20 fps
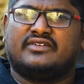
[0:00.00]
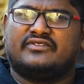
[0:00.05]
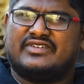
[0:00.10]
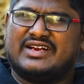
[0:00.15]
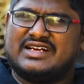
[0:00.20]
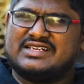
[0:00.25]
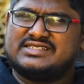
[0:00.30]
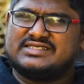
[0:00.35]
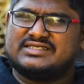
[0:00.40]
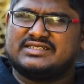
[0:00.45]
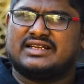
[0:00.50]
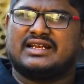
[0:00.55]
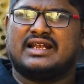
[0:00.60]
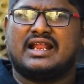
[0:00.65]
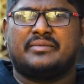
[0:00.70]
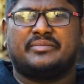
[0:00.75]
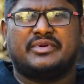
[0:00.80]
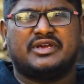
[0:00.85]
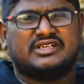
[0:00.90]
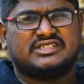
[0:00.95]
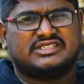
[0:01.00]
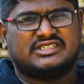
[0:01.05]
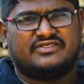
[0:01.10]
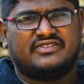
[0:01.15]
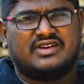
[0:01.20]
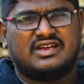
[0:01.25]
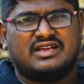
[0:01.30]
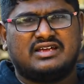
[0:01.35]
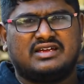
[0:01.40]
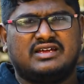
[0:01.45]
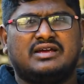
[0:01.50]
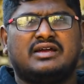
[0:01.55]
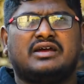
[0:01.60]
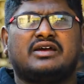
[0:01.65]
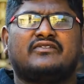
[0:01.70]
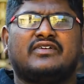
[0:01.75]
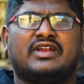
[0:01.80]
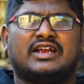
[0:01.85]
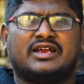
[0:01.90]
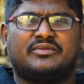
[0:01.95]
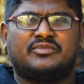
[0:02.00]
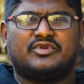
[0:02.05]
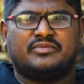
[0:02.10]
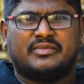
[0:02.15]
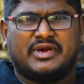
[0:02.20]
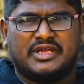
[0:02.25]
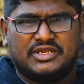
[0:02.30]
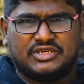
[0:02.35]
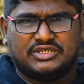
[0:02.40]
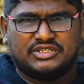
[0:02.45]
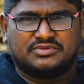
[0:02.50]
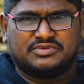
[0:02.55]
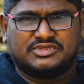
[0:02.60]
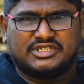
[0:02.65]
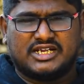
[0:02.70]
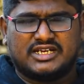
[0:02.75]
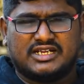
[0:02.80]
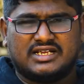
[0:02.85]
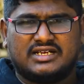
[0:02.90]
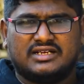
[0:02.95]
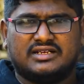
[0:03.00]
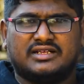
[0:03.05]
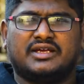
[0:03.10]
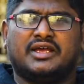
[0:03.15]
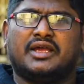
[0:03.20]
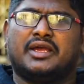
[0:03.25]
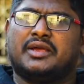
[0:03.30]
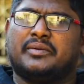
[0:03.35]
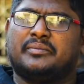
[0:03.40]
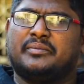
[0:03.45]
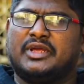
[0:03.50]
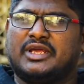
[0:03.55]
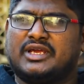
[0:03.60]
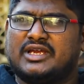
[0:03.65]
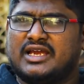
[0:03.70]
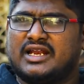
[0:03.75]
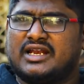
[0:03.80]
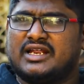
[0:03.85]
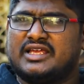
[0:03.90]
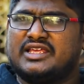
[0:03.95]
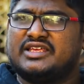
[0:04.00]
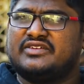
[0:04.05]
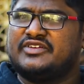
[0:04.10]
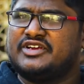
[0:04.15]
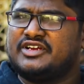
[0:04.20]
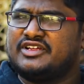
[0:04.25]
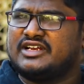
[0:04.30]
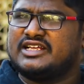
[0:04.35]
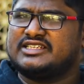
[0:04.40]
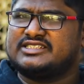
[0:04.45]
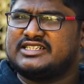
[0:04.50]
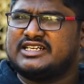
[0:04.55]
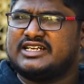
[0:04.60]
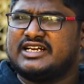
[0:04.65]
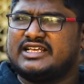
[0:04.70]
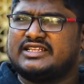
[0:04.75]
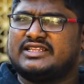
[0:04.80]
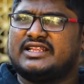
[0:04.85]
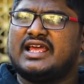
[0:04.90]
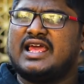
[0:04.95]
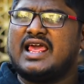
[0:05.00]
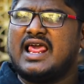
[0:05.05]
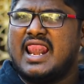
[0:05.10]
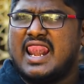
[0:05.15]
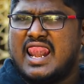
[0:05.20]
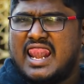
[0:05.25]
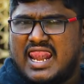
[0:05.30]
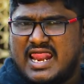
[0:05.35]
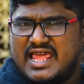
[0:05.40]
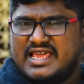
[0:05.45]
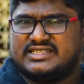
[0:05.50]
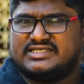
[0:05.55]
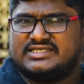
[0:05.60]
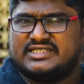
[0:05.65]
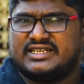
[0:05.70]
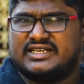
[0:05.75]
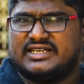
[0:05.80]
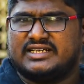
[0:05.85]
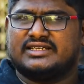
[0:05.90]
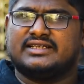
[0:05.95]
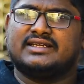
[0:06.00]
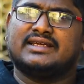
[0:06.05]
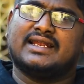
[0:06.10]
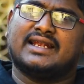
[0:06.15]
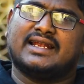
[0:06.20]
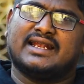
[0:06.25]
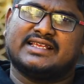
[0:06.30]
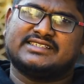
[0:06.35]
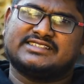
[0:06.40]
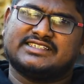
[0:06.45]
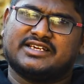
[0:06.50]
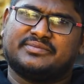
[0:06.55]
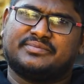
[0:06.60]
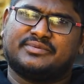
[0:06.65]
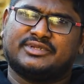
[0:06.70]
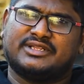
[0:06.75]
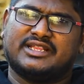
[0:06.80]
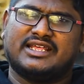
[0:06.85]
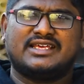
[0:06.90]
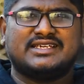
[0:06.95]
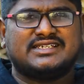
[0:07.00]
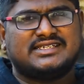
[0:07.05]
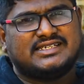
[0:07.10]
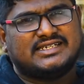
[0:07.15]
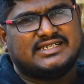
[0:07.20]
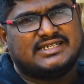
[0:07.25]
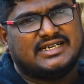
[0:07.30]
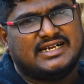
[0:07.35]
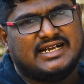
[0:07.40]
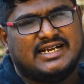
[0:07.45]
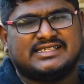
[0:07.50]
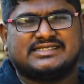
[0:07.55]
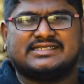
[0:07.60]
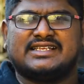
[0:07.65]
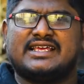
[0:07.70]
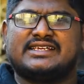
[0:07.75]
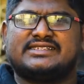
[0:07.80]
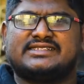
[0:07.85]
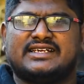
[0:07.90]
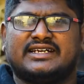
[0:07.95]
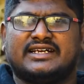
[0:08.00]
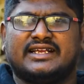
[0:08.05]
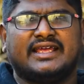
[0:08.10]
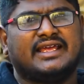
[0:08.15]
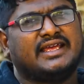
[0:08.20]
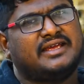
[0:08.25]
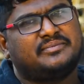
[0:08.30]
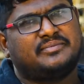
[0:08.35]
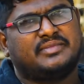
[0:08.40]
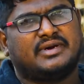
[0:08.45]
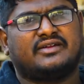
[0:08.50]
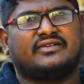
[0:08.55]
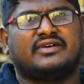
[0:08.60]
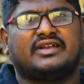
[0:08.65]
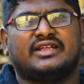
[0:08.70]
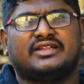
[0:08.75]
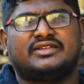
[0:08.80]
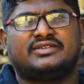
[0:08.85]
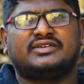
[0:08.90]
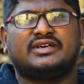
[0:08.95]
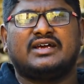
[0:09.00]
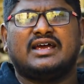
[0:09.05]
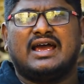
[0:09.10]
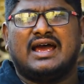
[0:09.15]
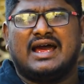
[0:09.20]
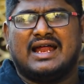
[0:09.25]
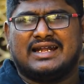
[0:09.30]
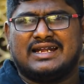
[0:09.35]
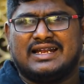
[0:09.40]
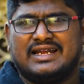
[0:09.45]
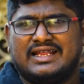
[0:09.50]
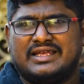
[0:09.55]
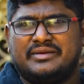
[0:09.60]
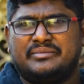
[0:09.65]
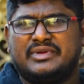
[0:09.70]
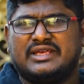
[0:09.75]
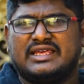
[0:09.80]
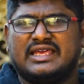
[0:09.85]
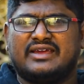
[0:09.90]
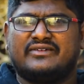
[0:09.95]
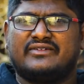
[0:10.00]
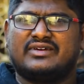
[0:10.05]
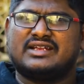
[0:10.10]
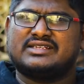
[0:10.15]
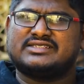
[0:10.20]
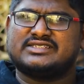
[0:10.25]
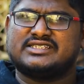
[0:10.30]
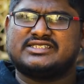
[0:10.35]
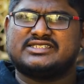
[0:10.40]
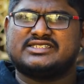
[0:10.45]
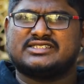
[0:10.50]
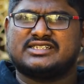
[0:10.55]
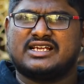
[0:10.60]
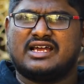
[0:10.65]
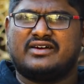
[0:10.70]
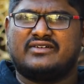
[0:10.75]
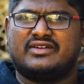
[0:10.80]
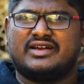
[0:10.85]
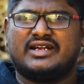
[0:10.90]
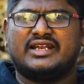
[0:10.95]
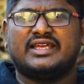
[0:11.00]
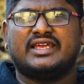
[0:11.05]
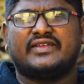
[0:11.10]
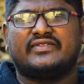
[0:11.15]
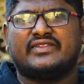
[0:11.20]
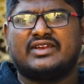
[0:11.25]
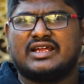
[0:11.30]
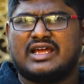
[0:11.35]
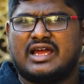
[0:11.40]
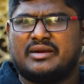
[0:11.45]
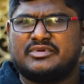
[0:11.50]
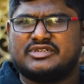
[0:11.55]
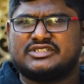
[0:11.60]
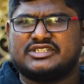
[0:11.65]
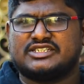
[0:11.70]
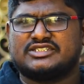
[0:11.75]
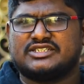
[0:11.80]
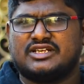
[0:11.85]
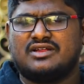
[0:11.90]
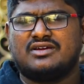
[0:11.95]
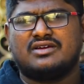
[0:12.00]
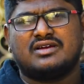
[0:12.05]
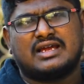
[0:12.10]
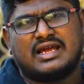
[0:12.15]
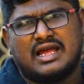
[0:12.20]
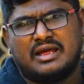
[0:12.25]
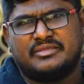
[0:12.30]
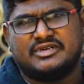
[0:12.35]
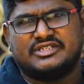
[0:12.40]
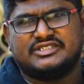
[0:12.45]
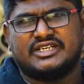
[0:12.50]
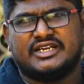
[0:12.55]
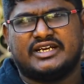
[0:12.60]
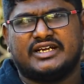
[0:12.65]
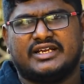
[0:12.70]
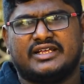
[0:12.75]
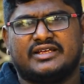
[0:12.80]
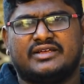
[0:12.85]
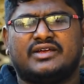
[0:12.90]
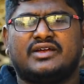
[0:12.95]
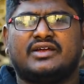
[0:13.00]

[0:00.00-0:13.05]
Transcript: ఫ్రెండ్స్ నా పేరు శివ వెల్కమ్ టు మై యూట్యూబ్ ఛానల్ మీకు కనుక ఈ వీడియో నచ్చినట్టయితే లైక్ చేయండి నచ్చకపోతే డిస్లైక్ చేయండి ఏం పర్వాలేదు అట్లనే మీకు ఏమైనా సజెషన్స్ కావాలంటే కిందని కామెంట్ సెక్షన్లో కామెంట్ చేయండి